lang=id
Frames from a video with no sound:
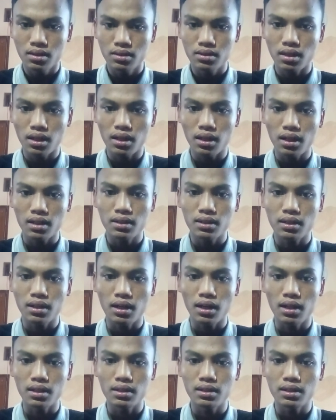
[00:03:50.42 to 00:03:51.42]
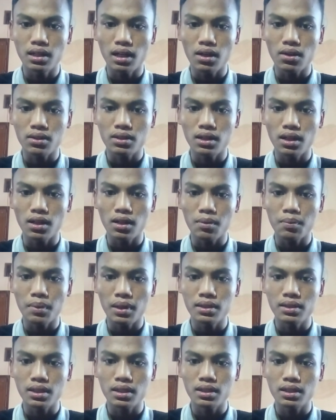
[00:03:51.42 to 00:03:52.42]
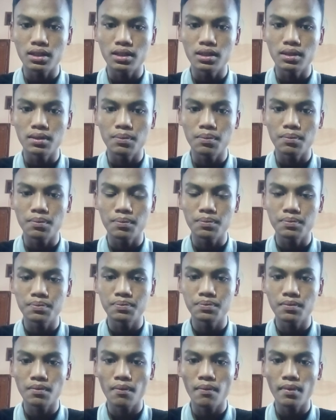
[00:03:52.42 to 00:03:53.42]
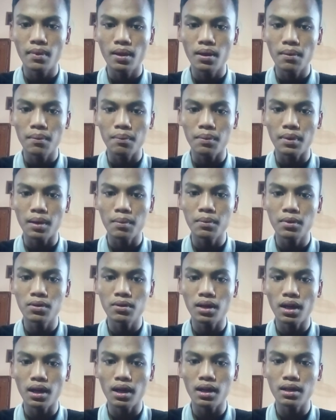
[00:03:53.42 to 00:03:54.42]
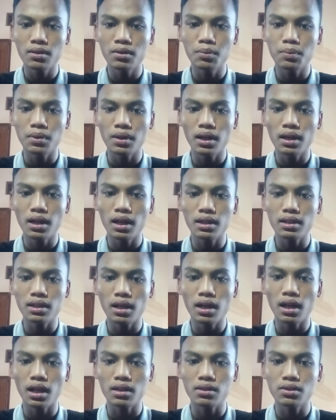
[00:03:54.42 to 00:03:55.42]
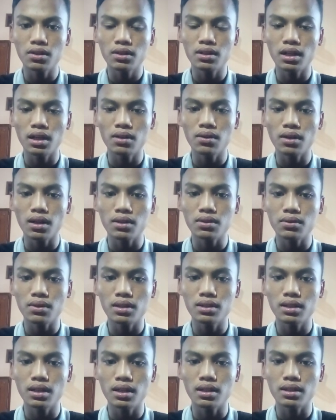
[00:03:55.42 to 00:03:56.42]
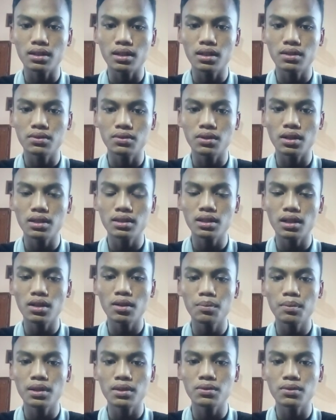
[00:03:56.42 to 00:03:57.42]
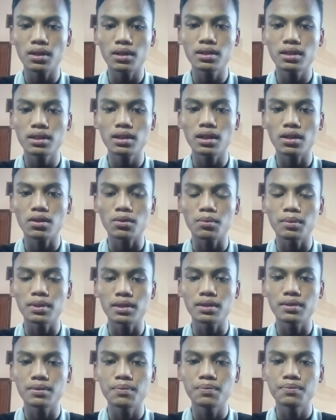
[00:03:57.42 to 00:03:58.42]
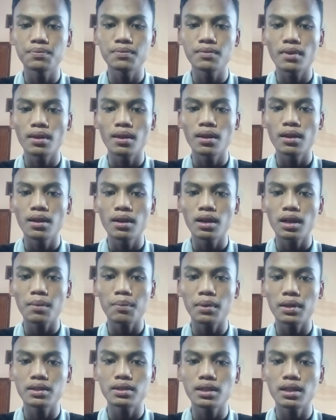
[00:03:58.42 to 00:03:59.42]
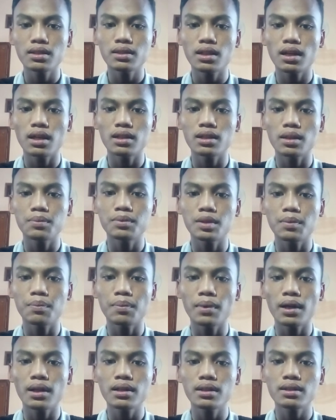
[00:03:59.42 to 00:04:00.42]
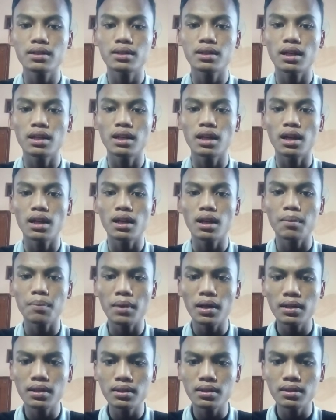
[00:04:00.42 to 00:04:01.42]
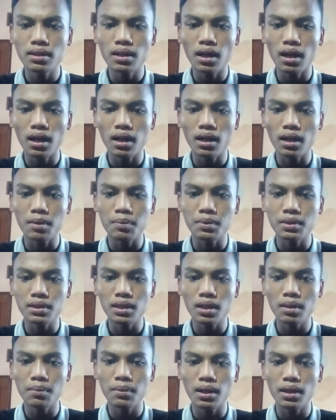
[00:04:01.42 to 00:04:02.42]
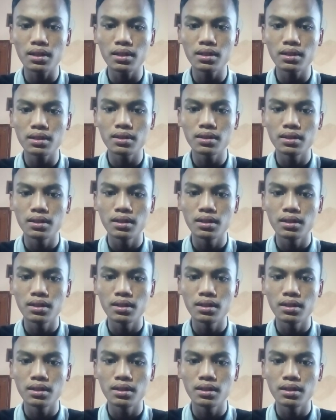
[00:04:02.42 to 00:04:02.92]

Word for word: syarat dengan dialog-dialog panjang di Pram menggunakan hubungan antar Hardo dengan orang tuanya dan juga calon mertuanya yang rumit. Kebencian terhadap Jepang dan harapan agar bisa kembali